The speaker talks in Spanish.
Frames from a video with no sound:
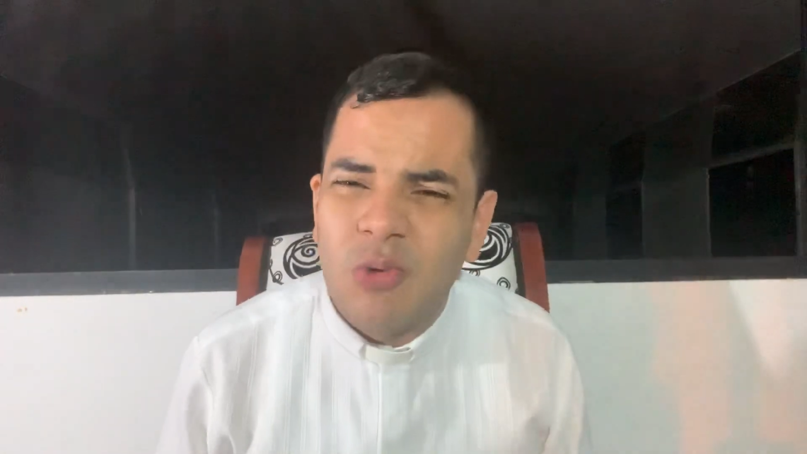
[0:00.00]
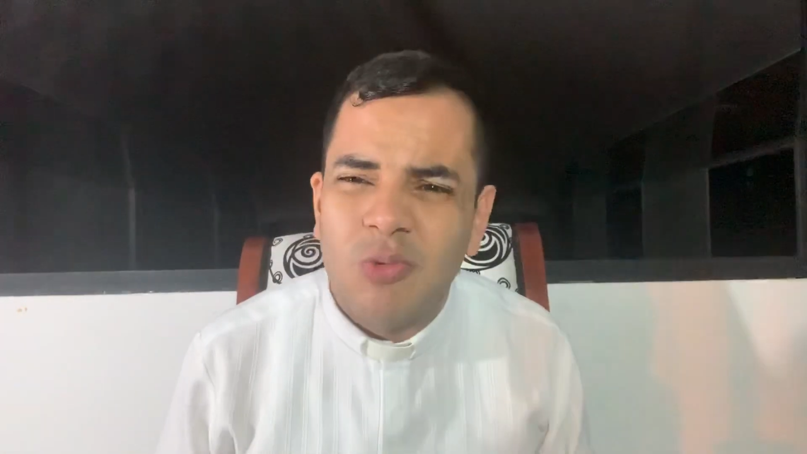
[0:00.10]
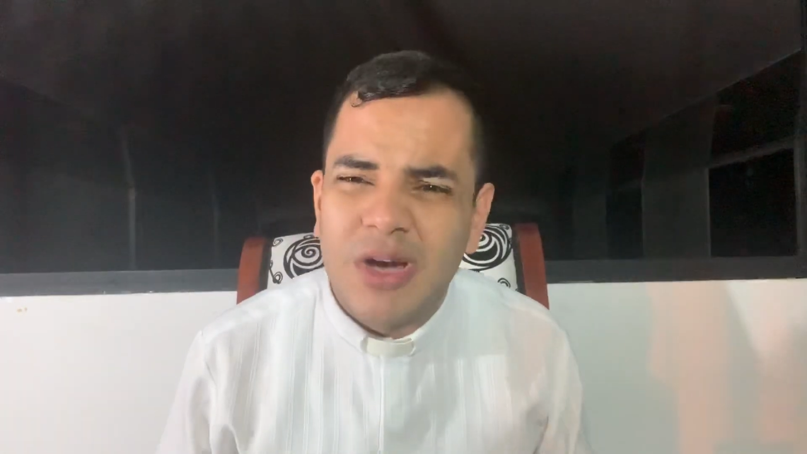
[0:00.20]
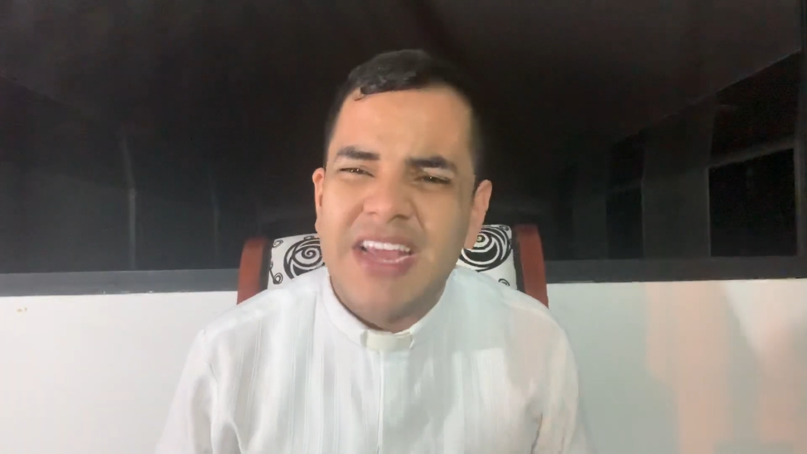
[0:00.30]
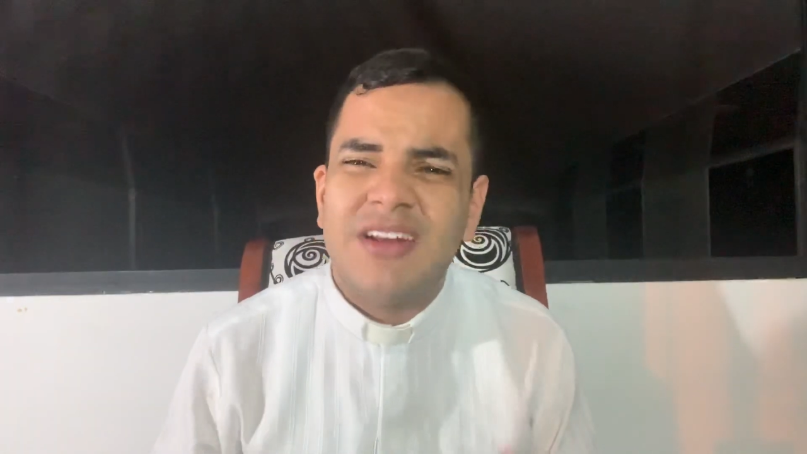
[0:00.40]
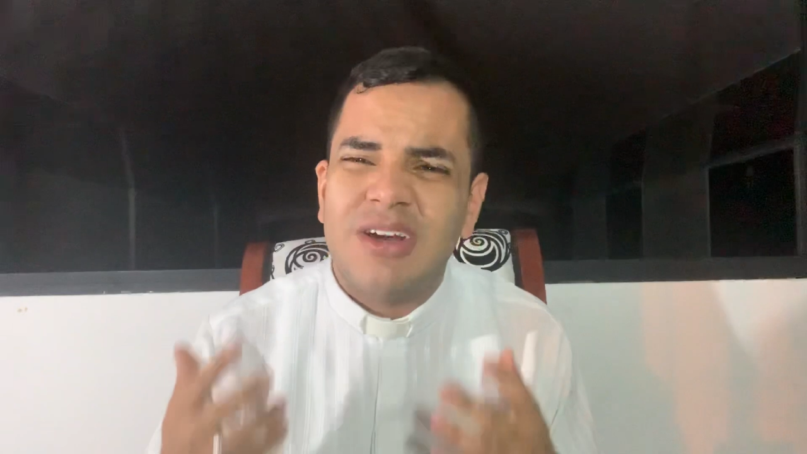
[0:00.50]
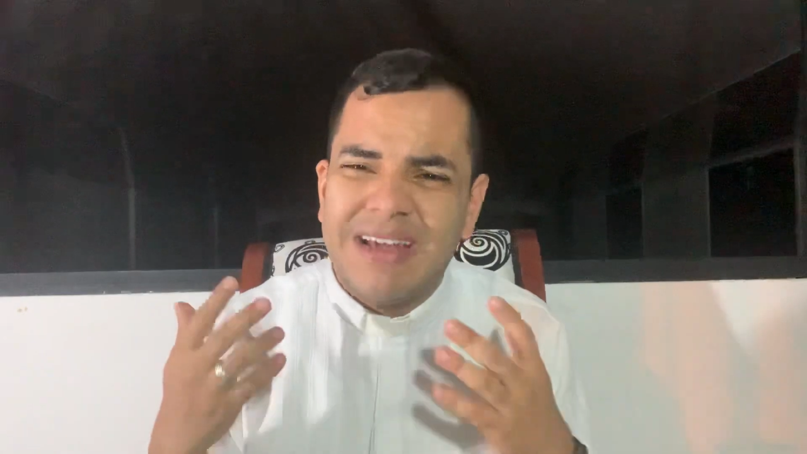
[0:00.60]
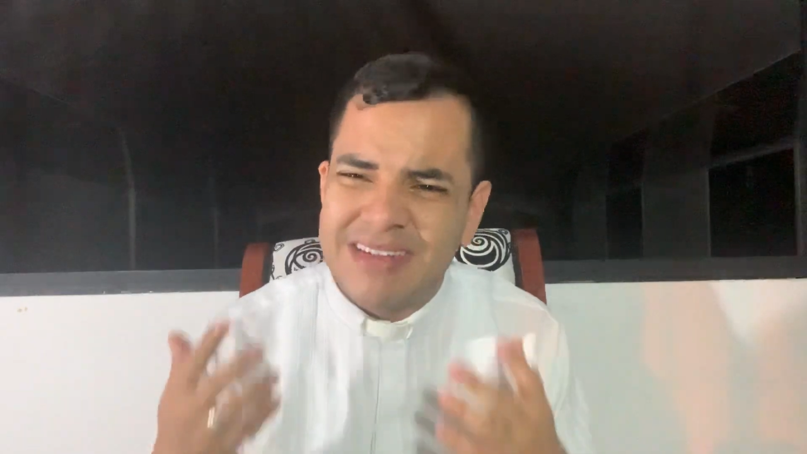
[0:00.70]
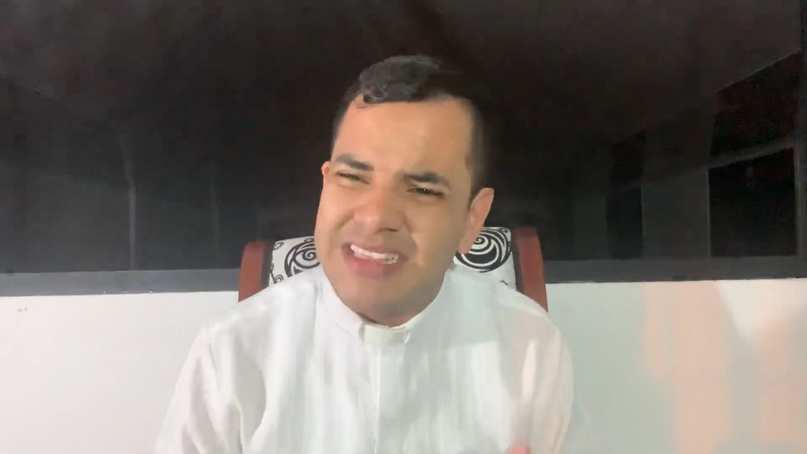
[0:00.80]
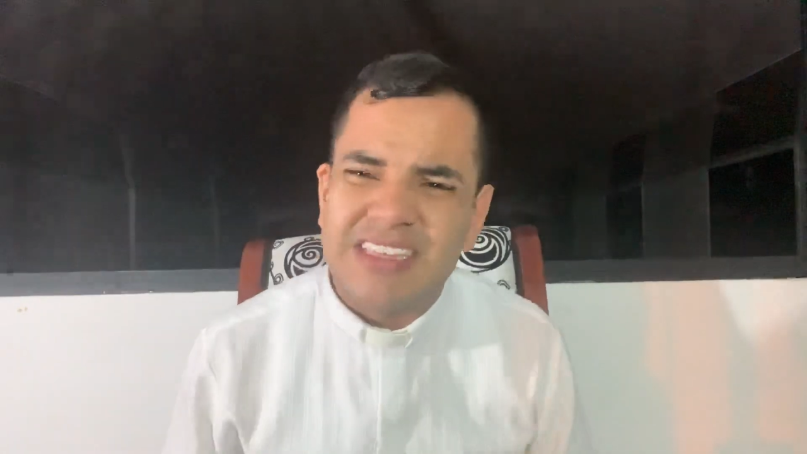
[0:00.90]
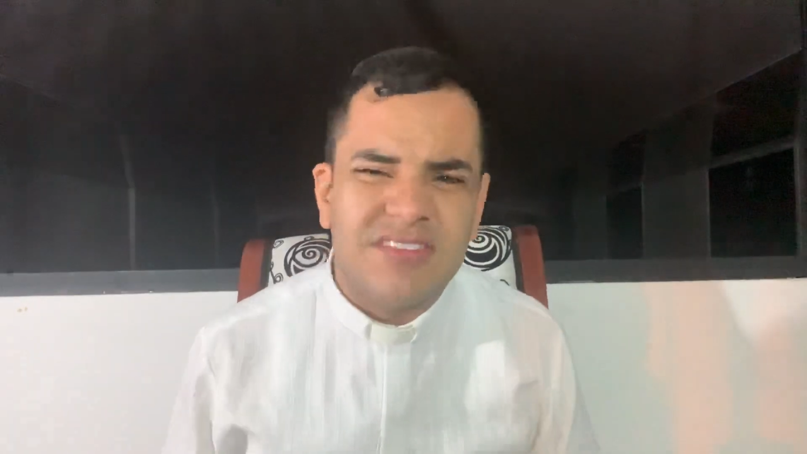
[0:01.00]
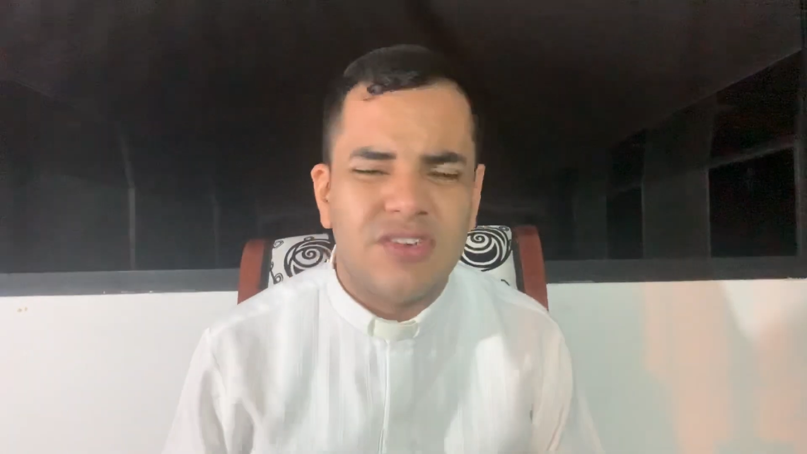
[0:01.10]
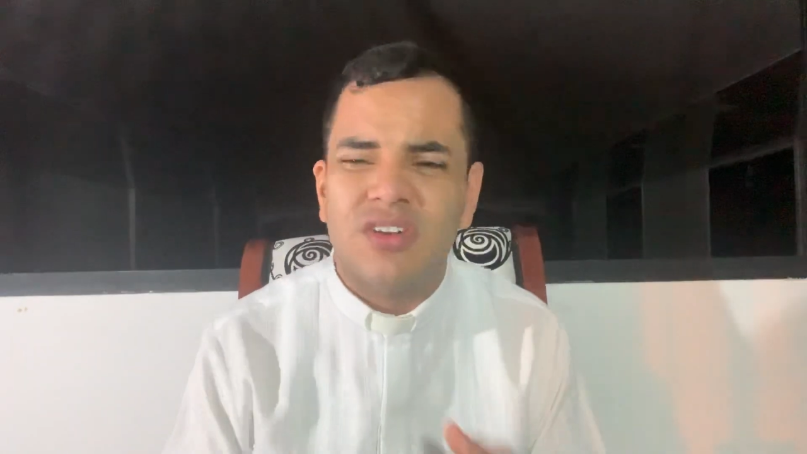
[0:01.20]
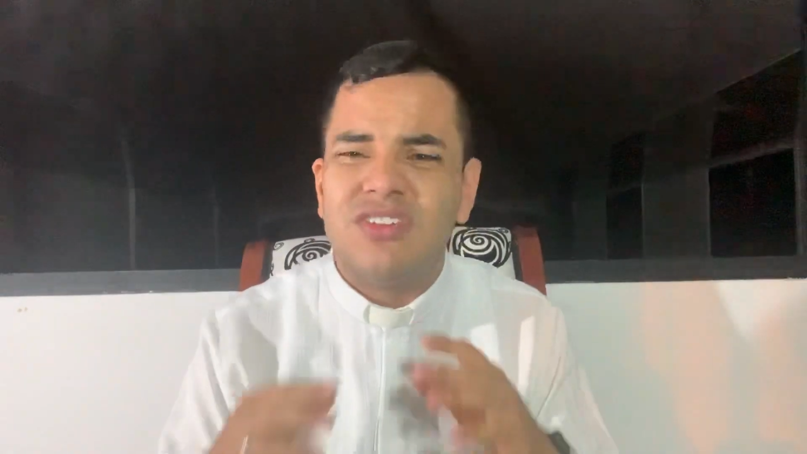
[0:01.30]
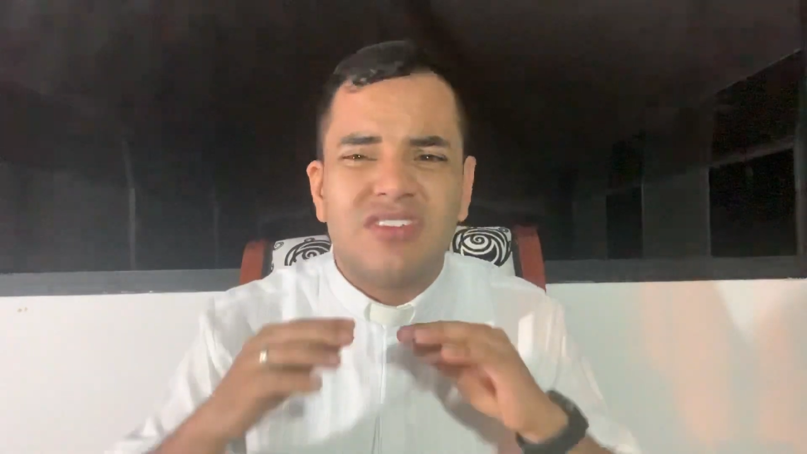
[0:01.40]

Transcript: bueno, la bendición,